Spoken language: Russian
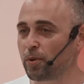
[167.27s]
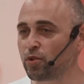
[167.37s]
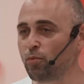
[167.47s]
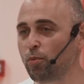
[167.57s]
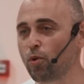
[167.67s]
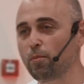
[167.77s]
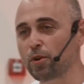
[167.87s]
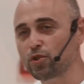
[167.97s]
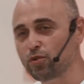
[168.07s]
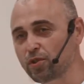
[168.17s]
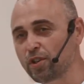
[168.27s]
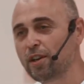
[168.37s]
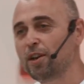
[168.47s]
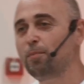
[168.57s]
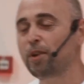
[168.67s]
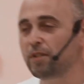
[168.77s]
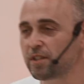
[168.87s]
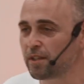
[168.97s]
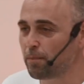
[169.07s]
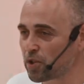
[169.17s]
Почему Богу пришлось
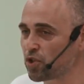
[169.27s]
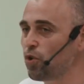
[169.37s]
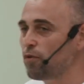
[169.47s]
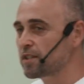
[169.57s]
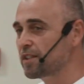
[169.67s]
привести пожилого